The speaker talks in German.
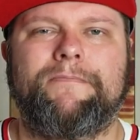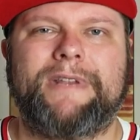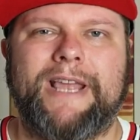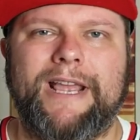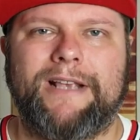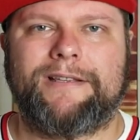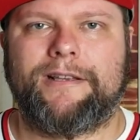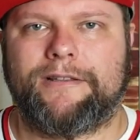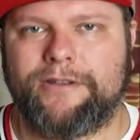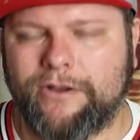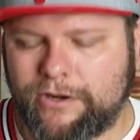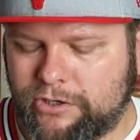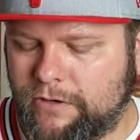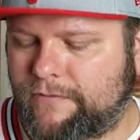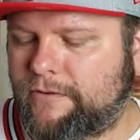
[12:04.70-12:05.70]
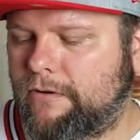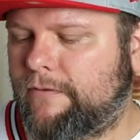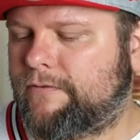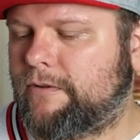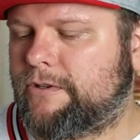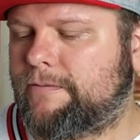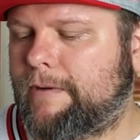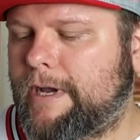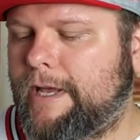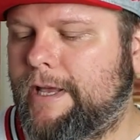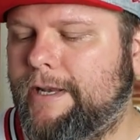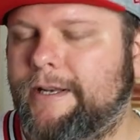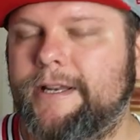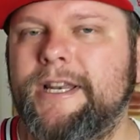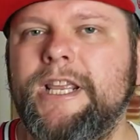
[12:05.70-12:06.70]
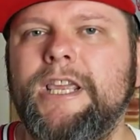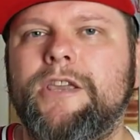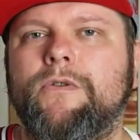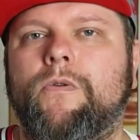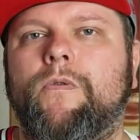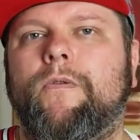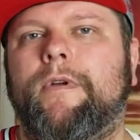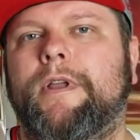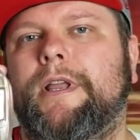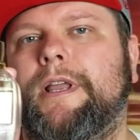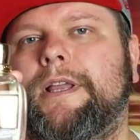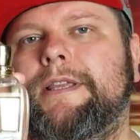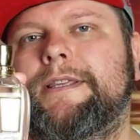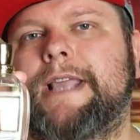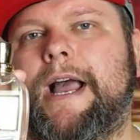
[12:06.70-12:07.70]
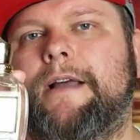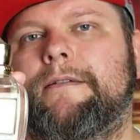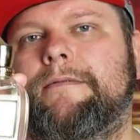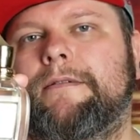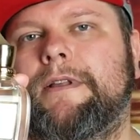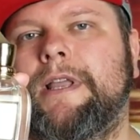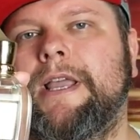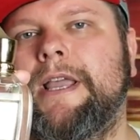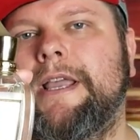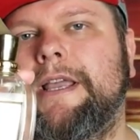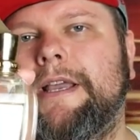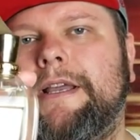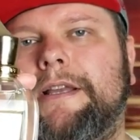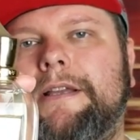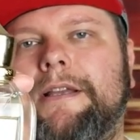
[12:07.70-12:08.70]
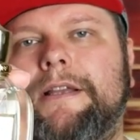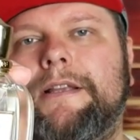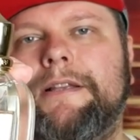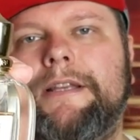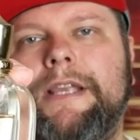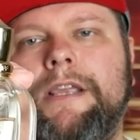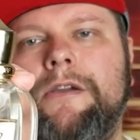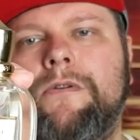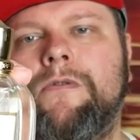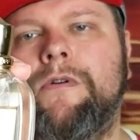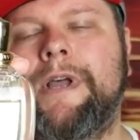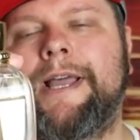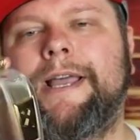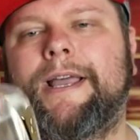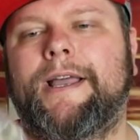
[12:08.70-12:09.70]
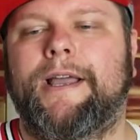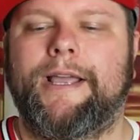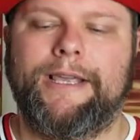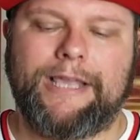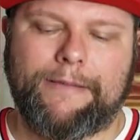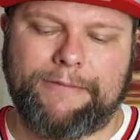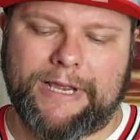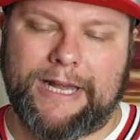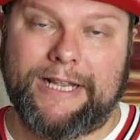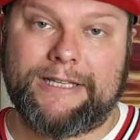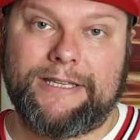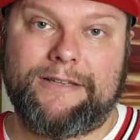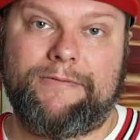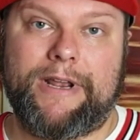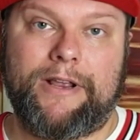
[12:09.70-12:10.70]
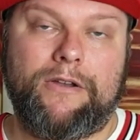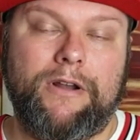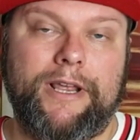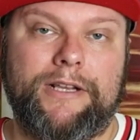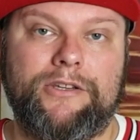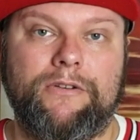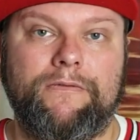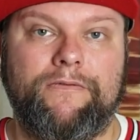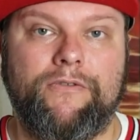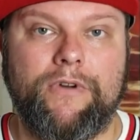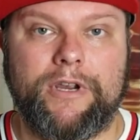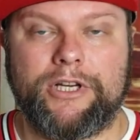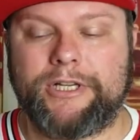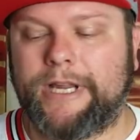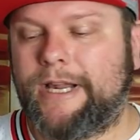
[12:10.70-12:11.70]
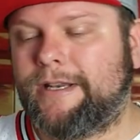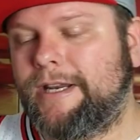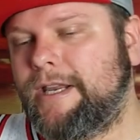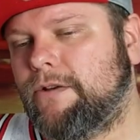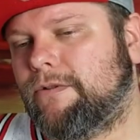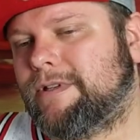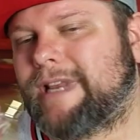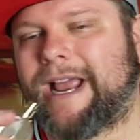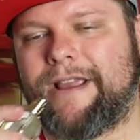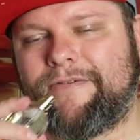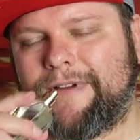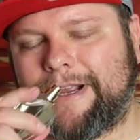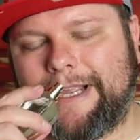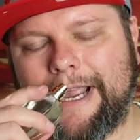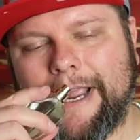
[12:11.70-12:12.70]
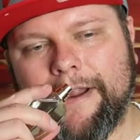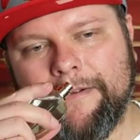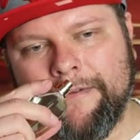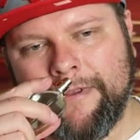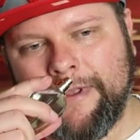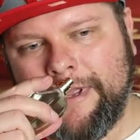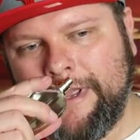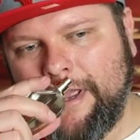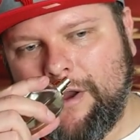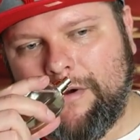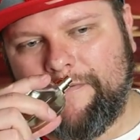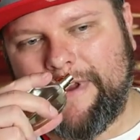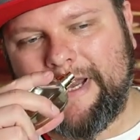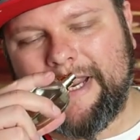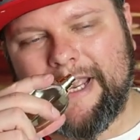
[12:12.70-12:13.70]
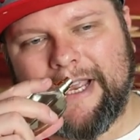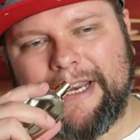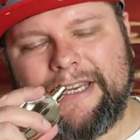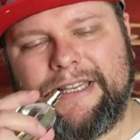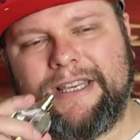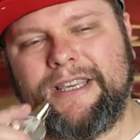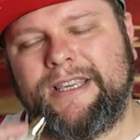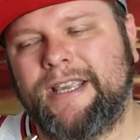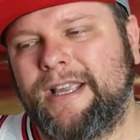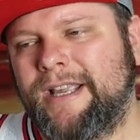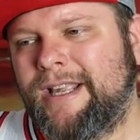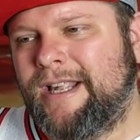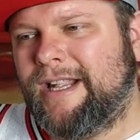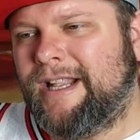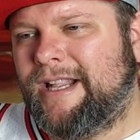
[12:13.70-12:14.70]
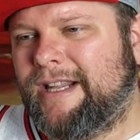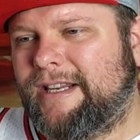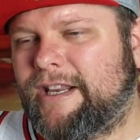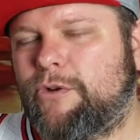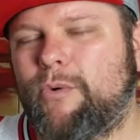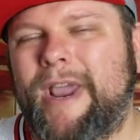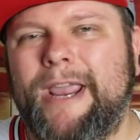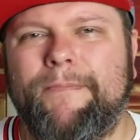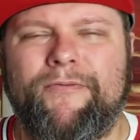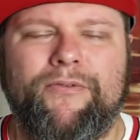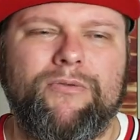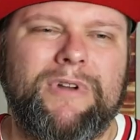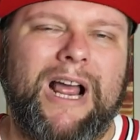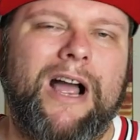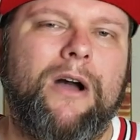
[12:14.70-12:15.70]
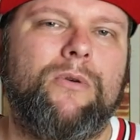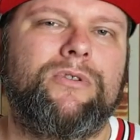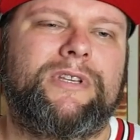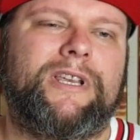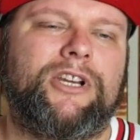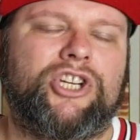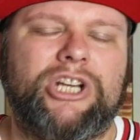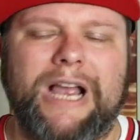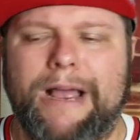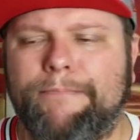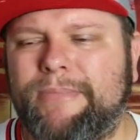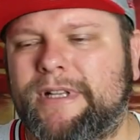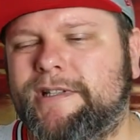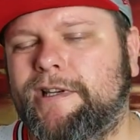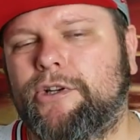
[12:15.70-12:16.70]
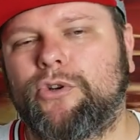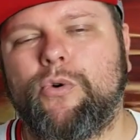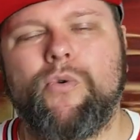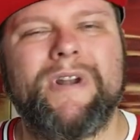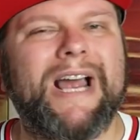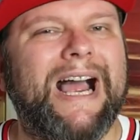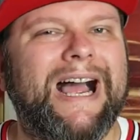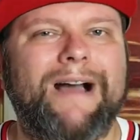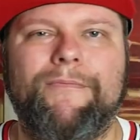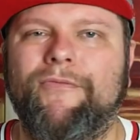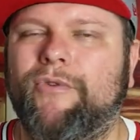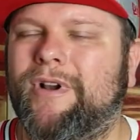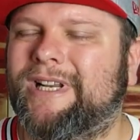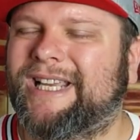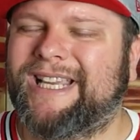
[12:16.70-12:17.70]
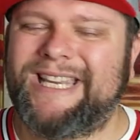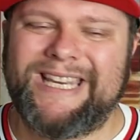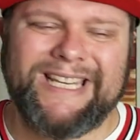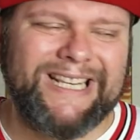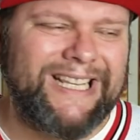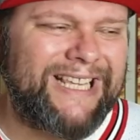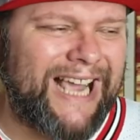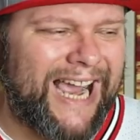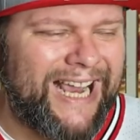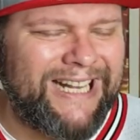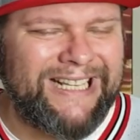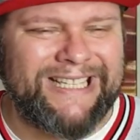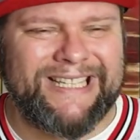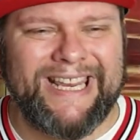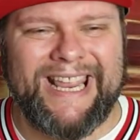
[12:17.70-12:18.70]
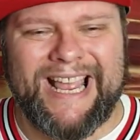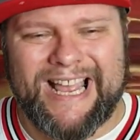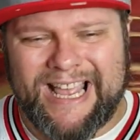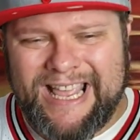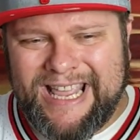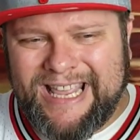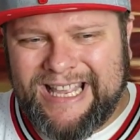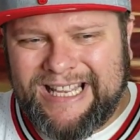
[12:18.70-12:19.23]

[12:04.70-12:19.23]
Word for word: kommt der erste Search of duft und zwar Nio. Ja, Nio, ich habe ja letztens meine Kollektion vorgestellt. Nio ist einfach geil. Und wenn ihr richtig die Grapefruit ausgeschabt mit Zitrone haben wollt, richtig ein sehr